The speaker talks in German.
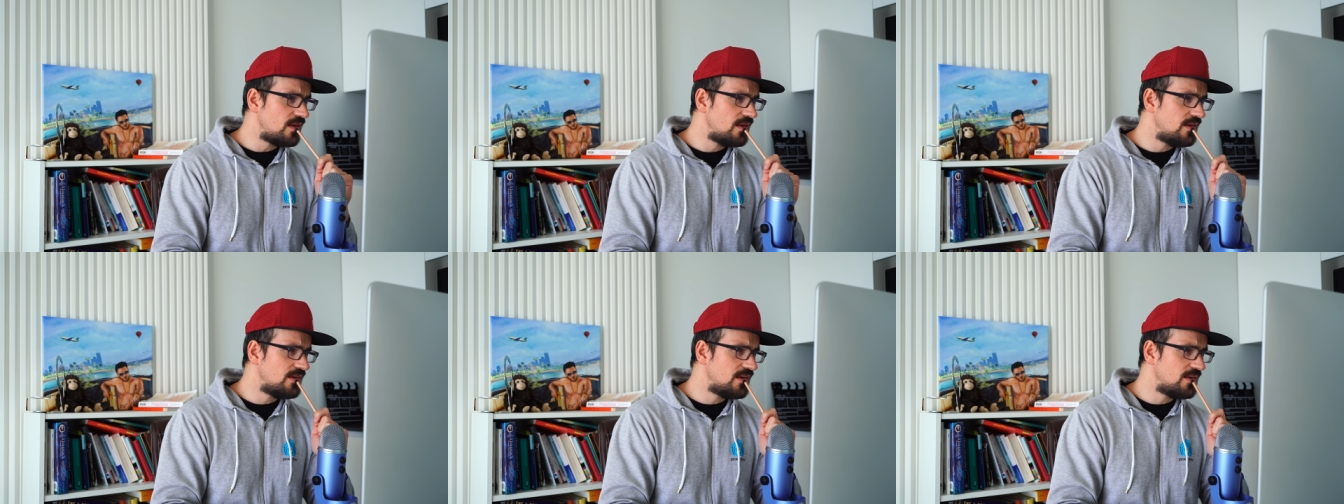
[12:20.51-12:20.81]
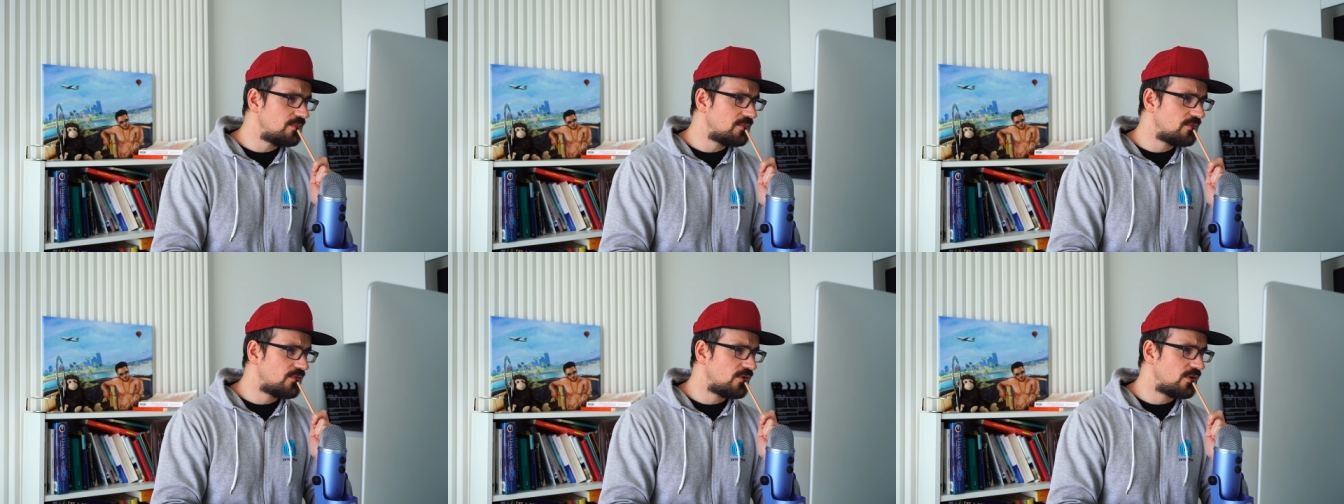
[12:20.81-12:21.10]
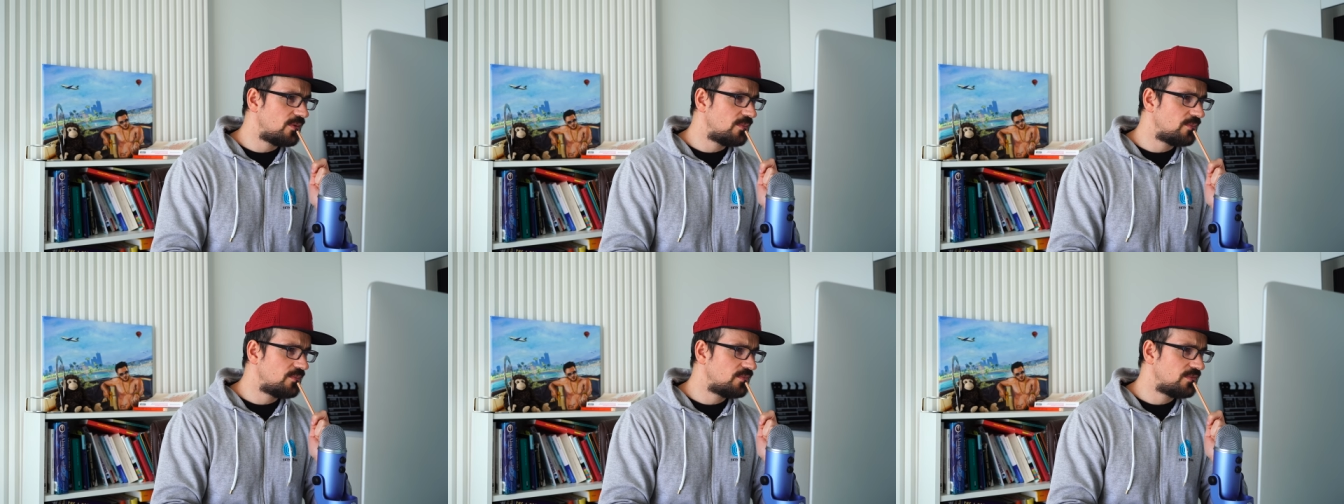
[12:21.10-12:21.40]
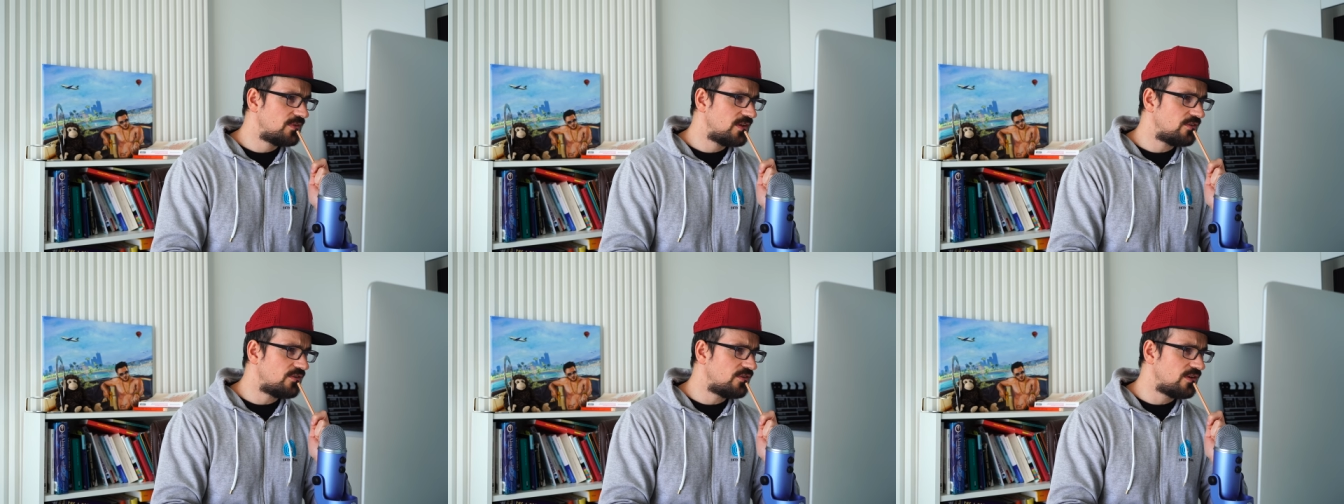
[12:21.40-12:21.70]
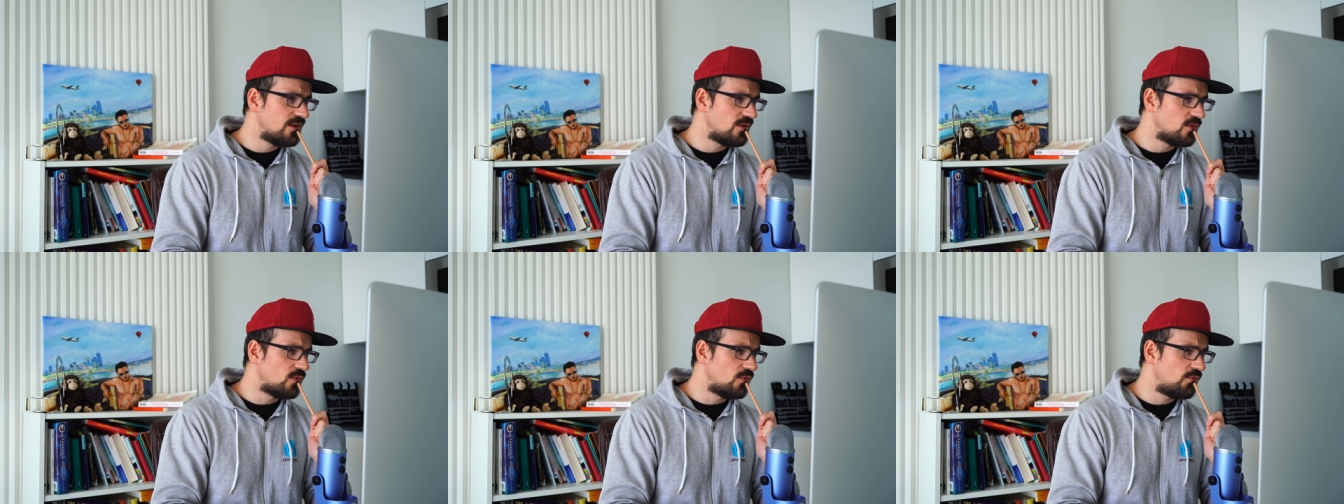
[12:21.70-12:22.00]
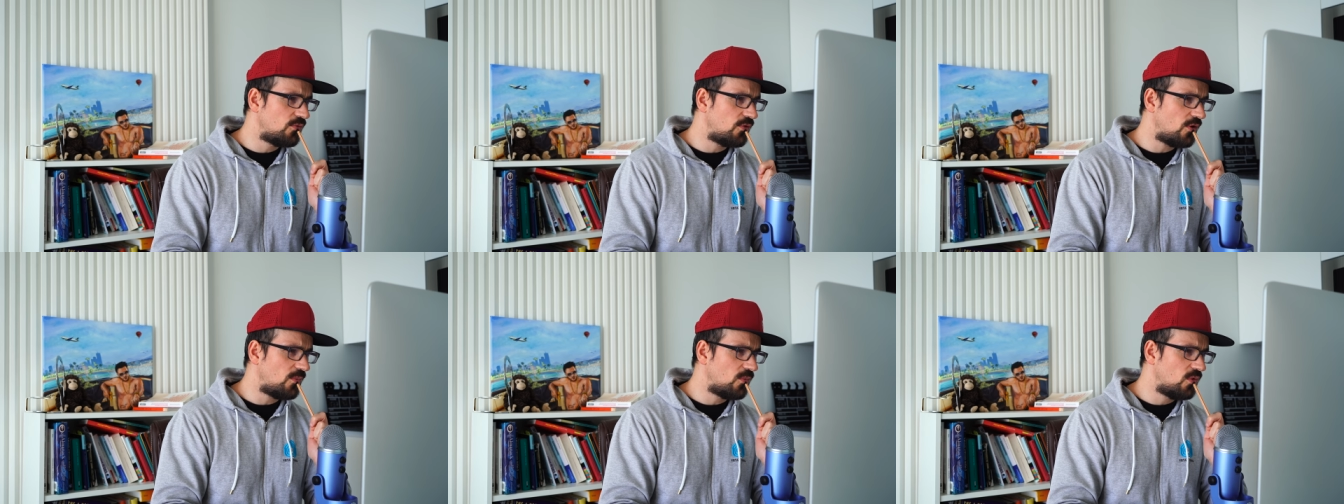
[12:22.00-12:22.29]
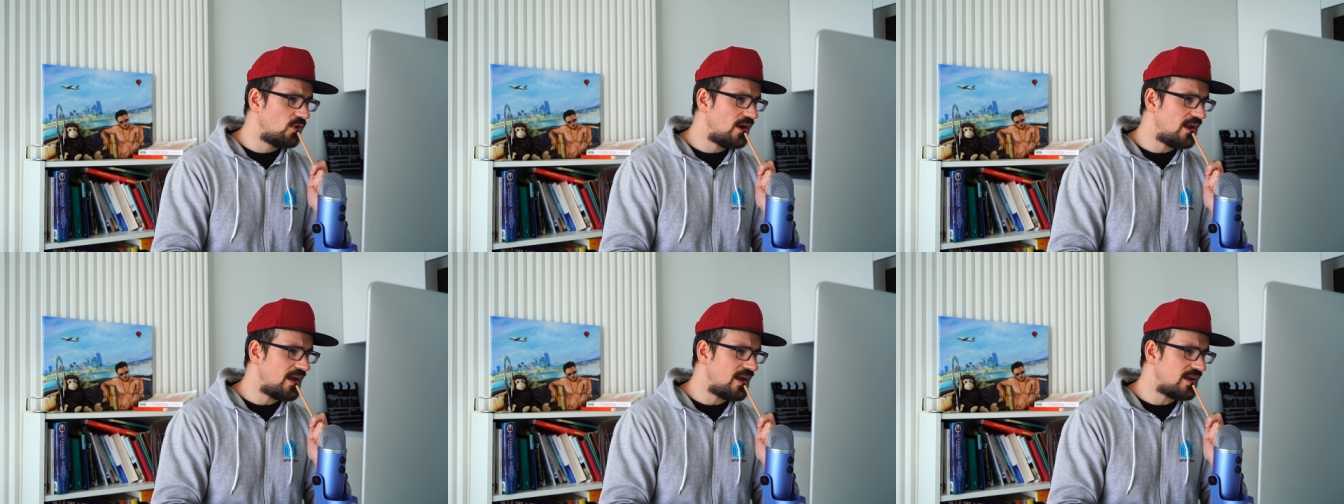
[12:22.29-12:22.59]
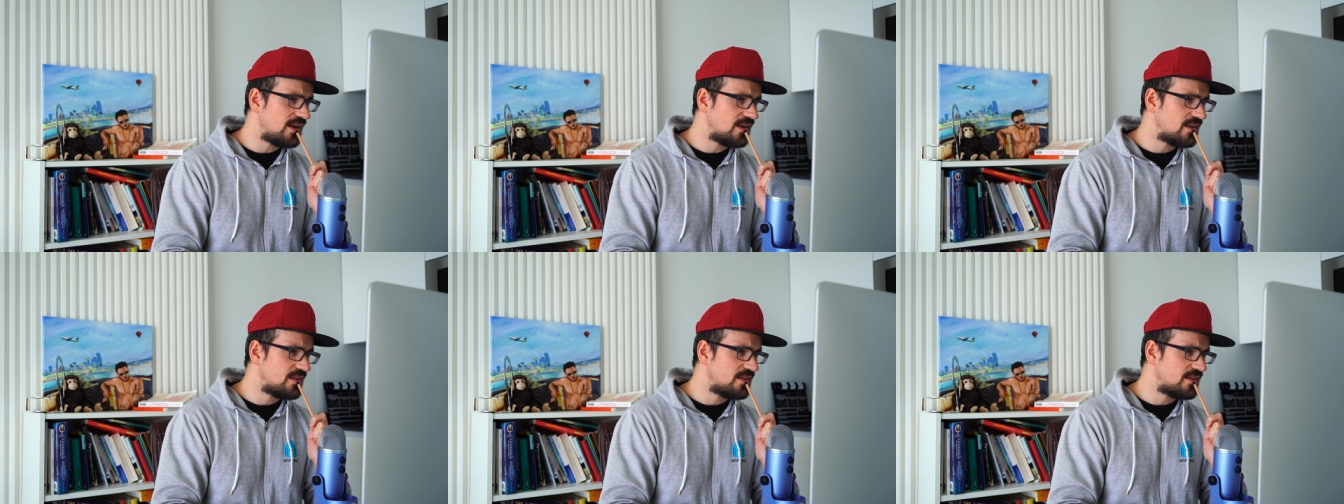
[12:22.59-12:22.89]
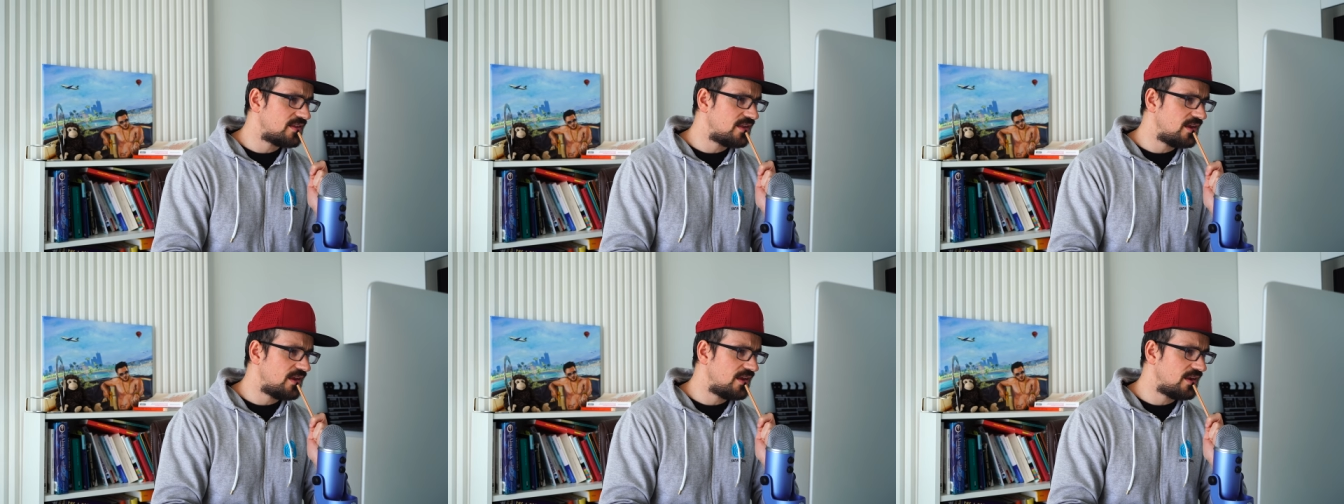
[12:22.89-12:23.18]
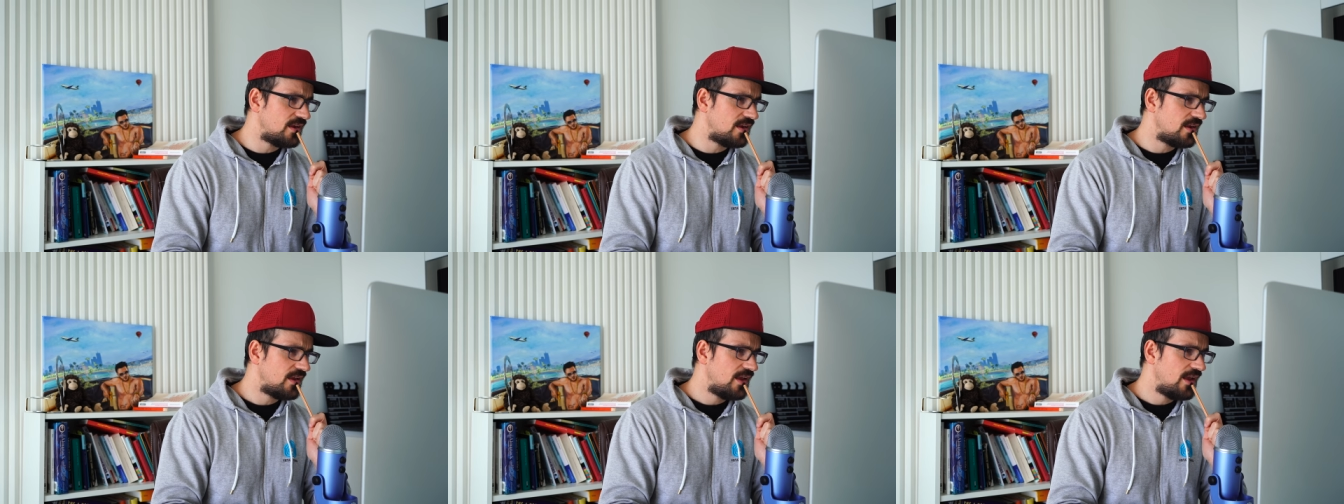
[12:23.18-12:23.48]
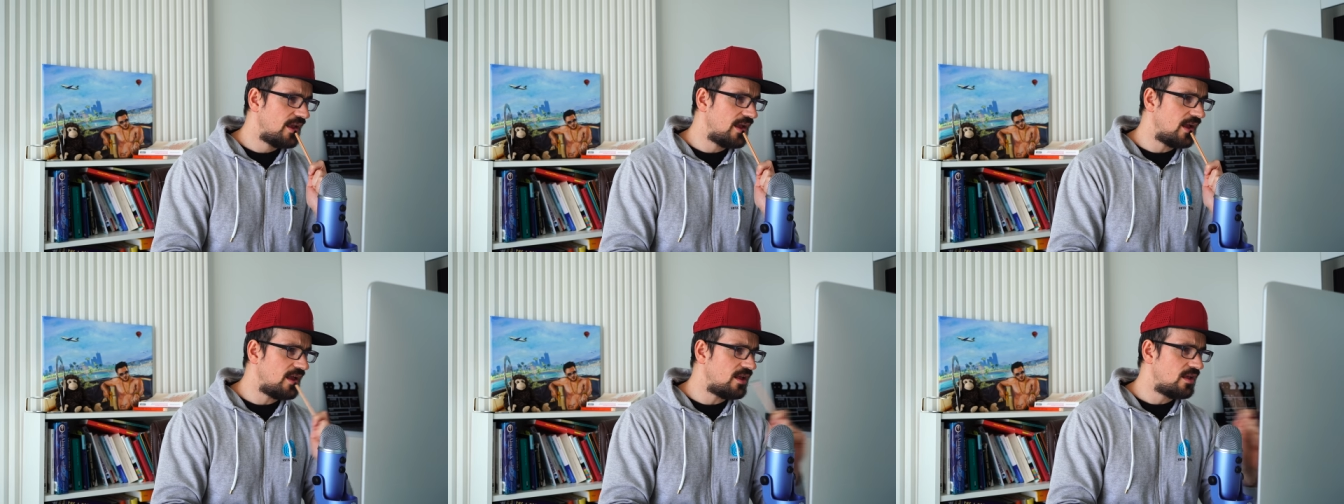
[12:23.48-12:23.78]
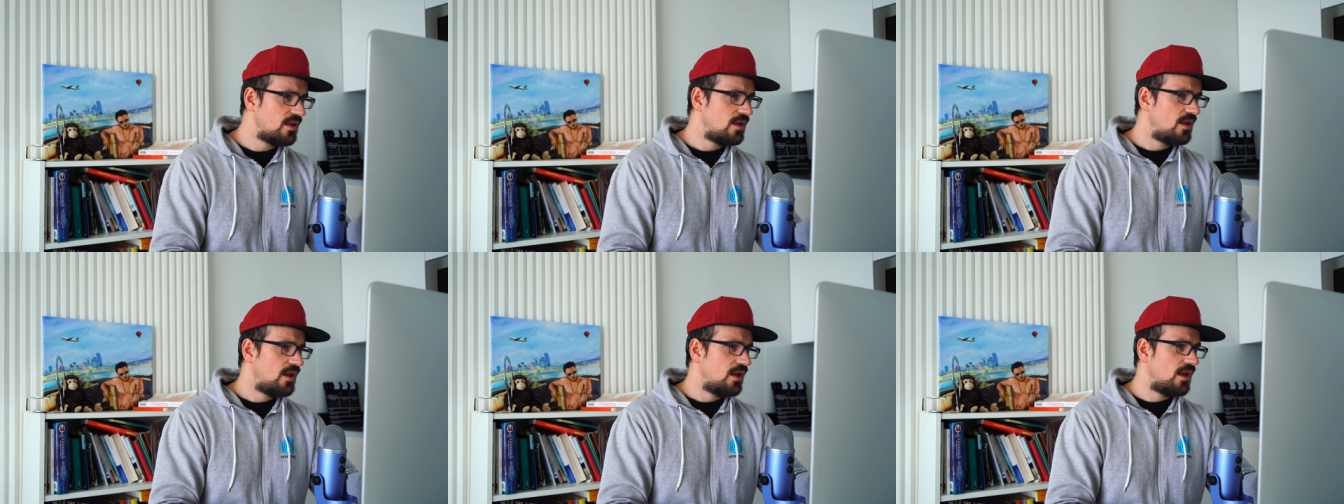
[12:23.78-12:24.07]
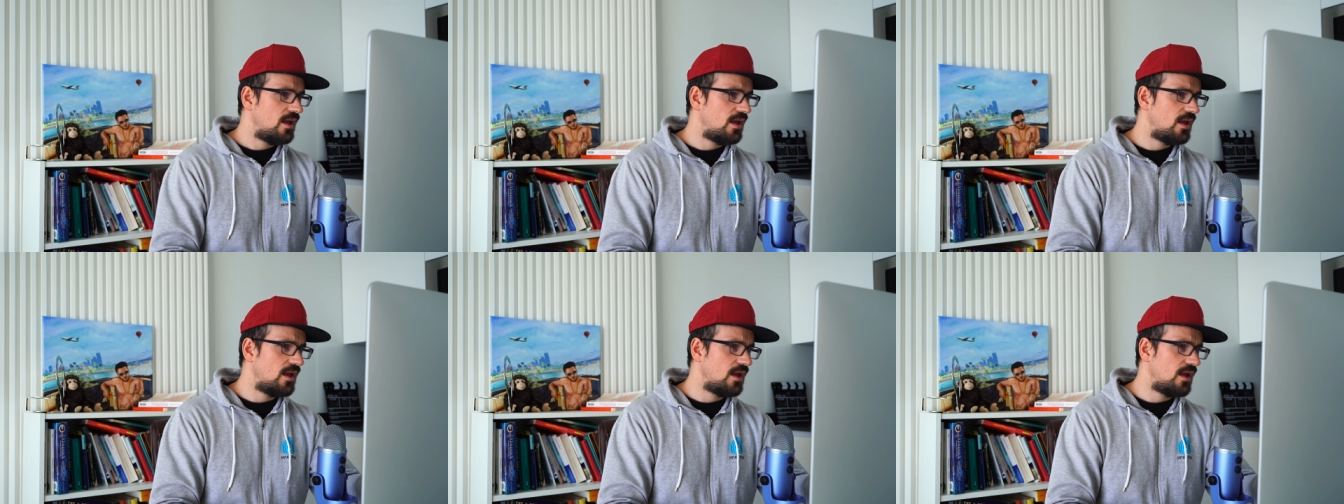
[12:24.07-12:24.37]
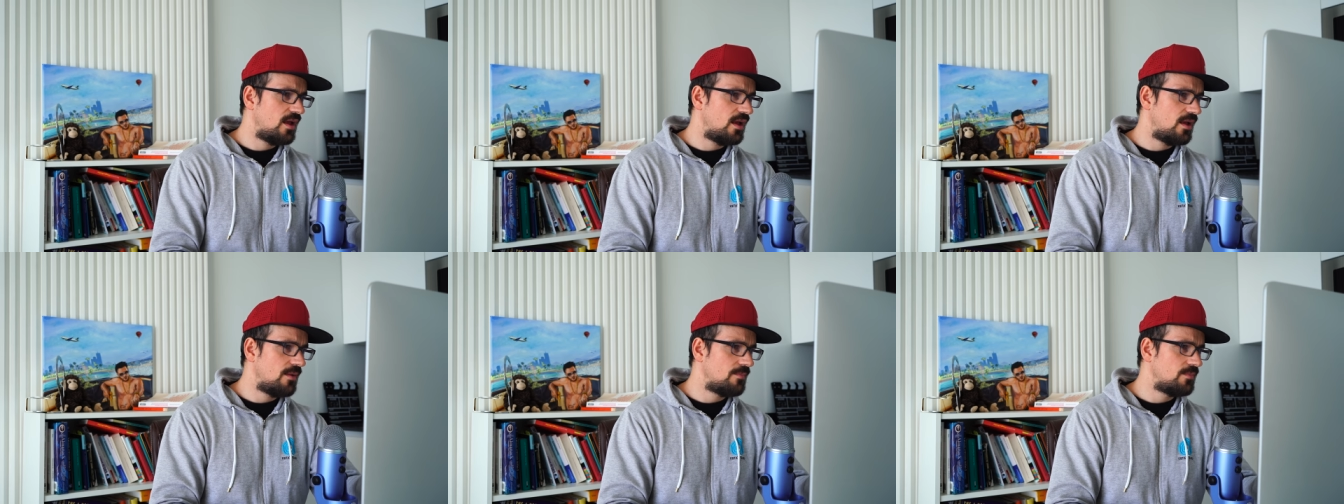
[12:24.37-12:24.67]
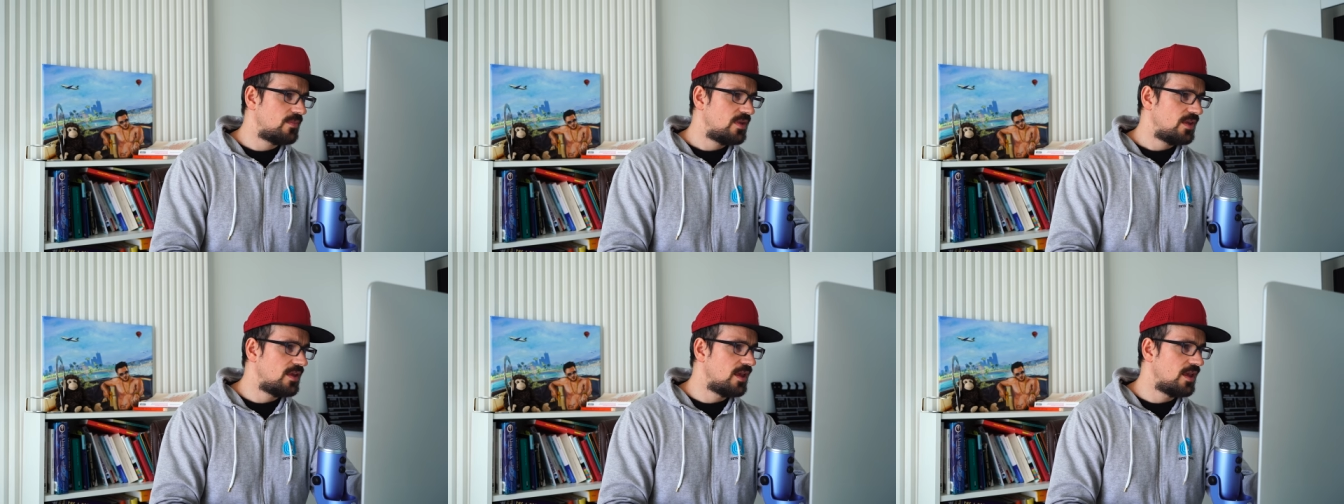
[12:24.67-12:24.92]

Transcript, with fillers: in dem ähm, De Giro-Formular gesehen, ja, ähm,